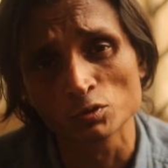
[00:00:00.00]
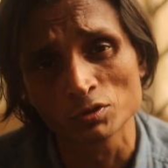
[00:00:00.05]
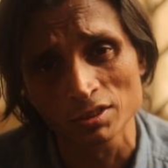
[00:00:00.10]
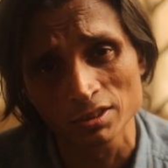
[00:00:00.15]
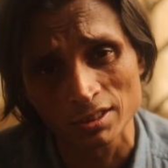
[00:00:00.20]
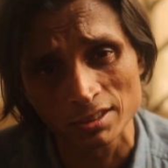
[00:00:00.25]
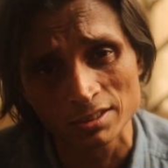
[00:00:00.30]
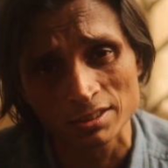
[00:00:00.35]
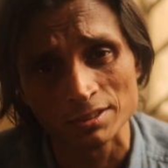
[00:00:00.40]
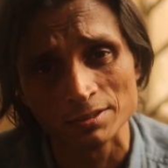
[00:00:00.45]
করতে
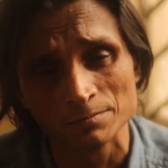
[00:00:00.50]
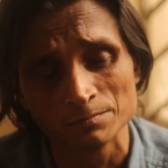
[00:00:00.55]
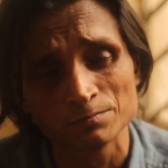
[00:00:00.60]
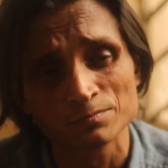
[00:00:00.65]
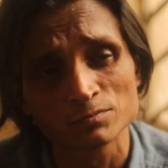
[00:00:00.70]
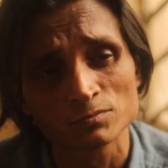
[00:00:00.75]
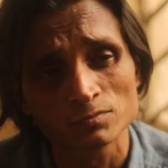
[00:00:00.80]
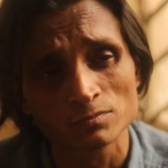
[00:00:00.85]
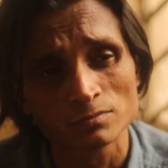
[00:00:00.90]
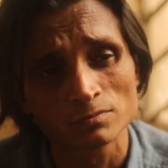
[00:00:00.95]
চাইছি
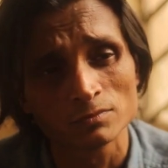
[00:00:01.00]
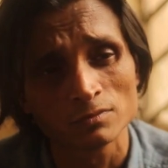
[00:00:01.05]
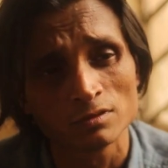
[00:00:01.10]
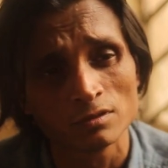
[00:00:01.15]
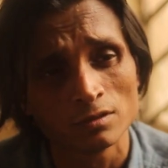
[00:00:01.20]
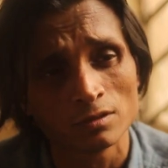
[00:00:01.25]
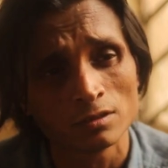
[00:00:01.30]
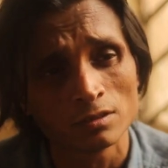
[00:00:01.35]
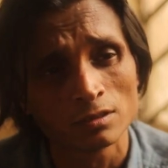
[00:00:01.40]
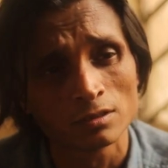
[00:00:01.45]

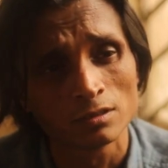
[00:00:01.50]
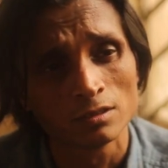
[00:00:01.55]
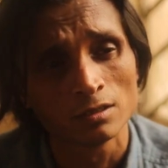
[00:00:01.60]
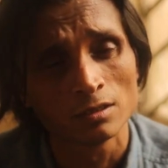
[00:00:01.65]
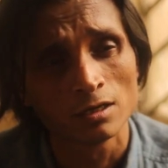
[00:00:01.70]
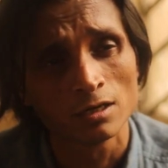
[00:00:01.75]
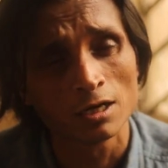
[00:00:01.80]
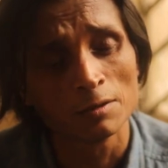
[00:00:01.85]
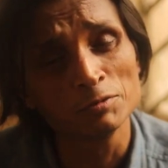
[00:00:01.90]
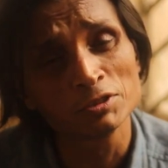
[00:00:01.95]

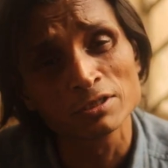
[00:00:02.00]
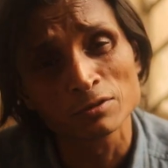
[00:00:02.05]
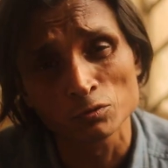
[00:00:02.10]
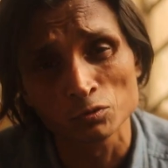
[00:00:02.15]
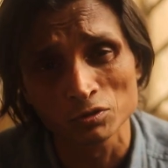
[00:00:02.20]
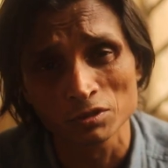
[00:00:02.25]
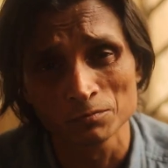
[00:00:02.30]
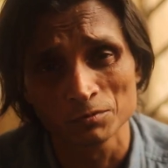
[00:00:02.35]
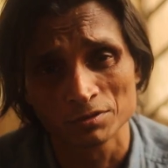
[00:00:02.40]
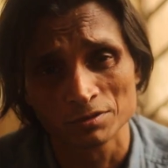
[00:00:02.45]
আমি সেটা
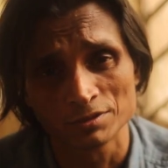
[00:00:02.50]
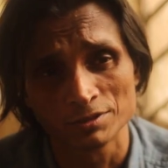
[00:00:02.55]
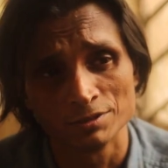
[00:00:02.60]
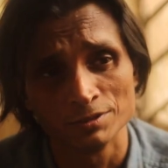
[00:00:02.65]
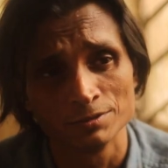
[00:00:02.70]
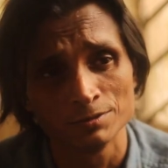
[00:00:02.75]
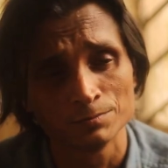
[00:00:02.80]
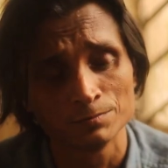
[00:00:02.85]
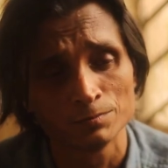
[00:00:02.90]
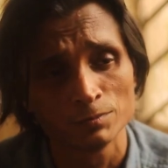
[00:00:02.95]
করতে পারছি
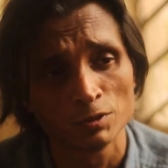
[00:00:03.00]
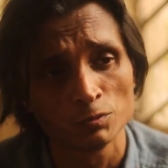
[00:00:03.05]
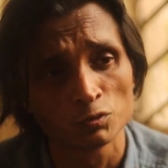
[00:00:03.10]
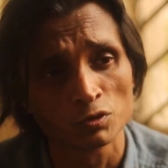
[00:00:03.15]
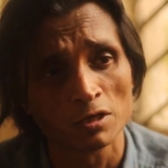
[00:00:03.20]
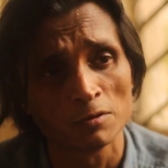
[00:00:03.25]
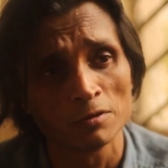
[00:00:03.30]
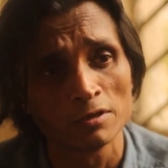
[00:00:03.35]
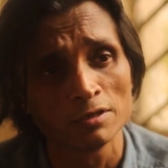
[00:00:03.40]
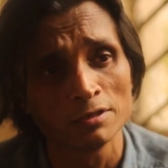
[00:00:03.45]
এবং
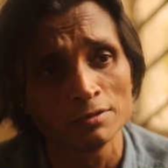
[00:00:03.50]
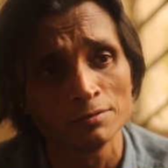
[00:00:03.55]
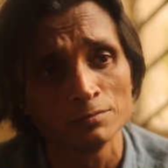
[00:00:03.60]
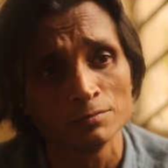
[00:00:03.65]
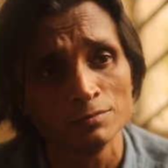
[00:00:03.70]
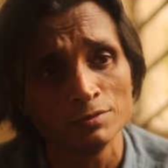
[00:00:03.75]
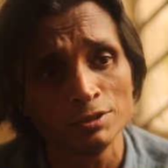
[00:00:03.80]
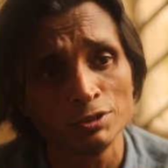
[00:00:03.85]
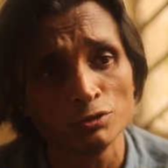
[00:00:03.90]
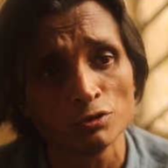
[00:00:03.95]
আমার
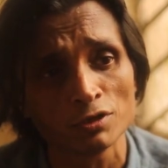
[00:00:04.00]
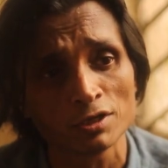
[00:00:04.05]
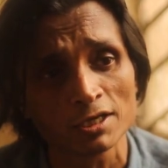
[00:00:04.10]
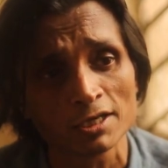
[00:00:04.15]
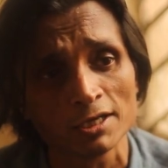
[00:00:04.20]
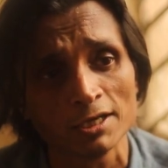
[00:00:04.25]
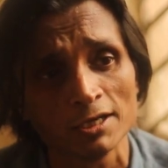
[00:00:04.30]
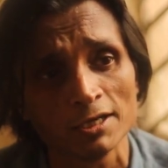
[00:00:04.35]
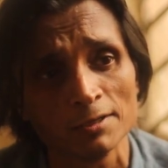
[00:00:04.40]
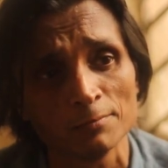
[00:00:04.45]

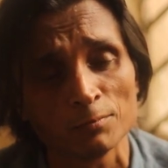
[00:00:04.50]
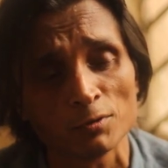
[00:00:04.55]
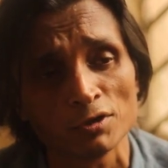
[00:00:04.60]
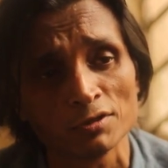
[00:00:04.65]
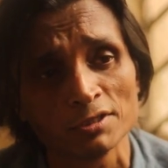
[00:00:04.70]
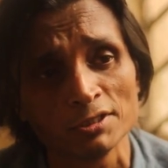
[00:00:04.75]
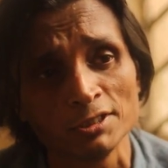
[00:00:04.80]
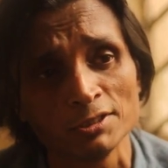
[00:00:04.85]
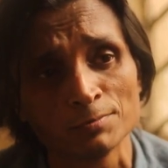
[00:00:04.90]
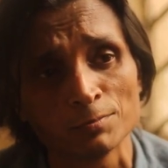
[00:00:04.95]
হৃদয়কে
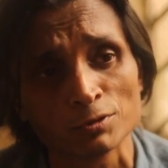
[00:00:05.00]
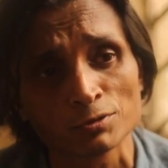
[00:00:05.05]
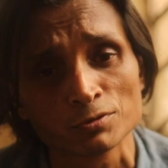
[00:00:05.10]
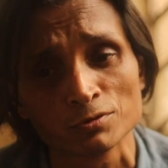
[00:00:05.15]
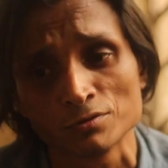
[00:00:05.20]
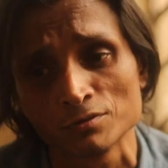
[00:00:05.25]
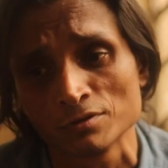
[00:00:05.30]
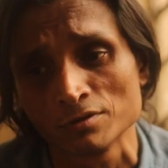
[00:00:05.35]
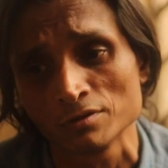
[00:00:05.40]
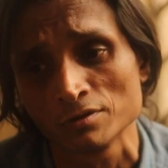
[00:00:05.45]
পঁয়ত্রিশ
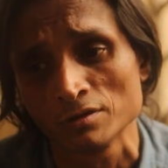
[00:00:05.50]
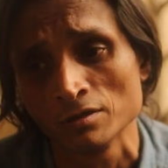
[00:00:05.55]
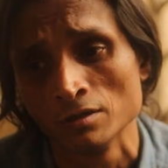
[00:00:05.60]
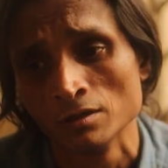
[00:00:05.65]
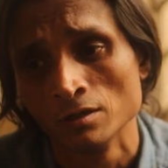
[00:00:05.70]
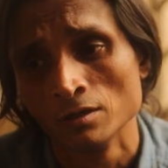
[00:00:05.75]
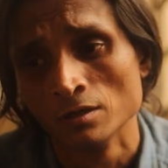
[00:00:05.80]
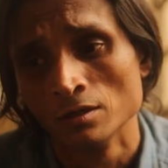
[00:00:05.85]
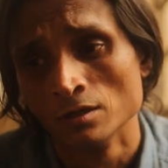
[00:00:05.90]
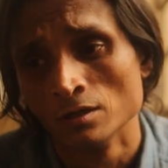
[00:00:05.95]
বছর
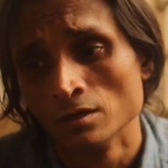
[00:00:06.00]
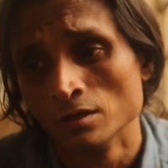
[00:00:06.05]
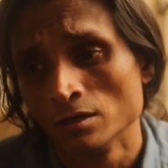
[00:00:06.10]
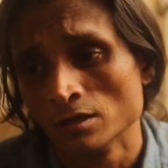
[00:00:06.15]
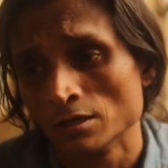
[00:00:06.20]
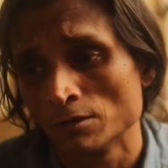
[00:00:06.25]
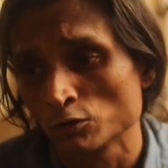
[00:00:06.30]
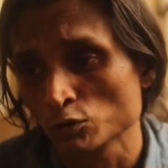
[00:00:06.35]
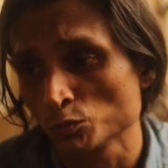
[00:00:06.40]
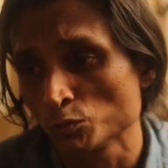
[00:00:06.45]

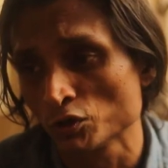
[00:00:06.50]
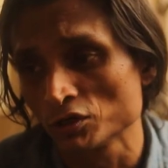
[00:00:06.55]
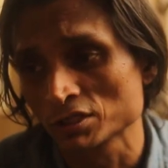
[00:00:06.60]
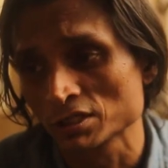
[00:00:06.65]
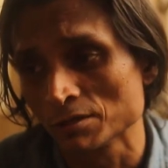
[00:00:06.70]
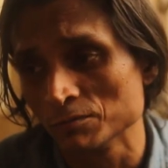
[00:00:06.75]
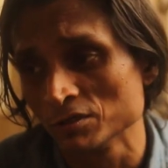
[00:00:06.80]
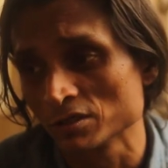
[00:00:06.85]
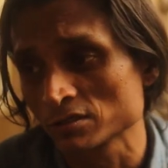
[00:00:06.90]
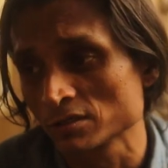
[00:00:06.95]
আমার তো বয়স
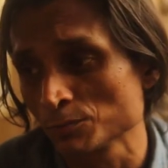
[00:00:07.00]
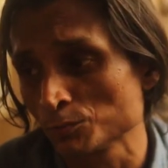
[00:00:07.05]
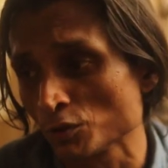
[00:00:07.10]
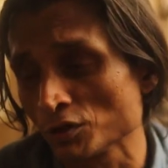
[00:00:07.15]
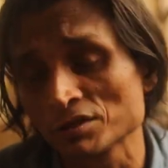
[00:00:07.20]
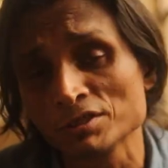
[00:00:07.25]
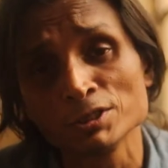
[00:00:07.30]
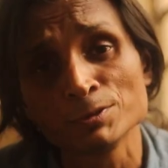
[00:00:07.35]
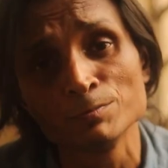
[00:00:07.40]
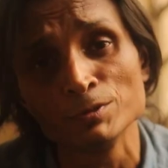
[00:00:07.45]
আমি আসলে
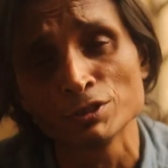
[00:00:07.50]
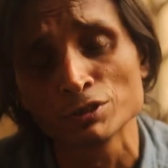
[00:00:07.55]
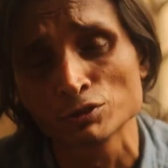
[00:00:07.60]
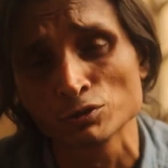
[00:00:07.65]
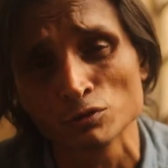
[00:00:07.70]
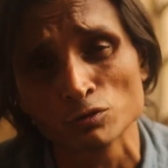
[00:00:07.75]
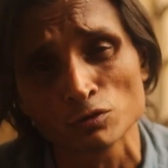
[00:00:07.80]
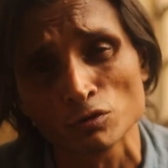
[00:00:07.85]
পঁয়ত্রিশ মিনিটের জন্য